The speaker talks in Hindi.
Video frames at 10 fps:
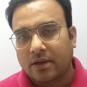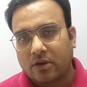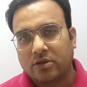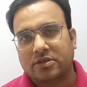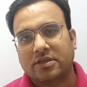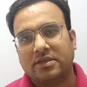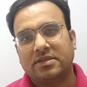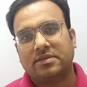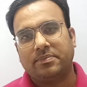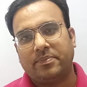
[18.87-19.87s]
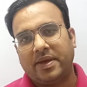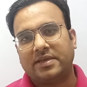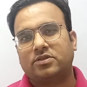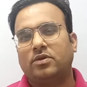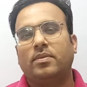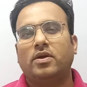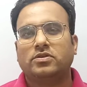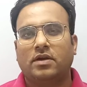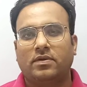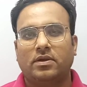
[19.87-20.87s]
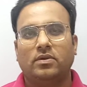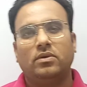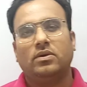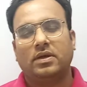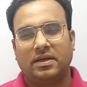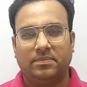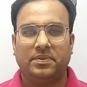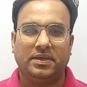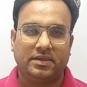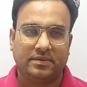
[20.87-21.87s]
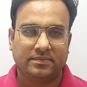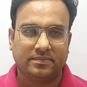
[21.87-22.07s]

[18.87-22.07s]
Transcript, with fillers: क्वेश्चंस बेस्ड ऑन बायोसावर्ट लॉ कंप्लीट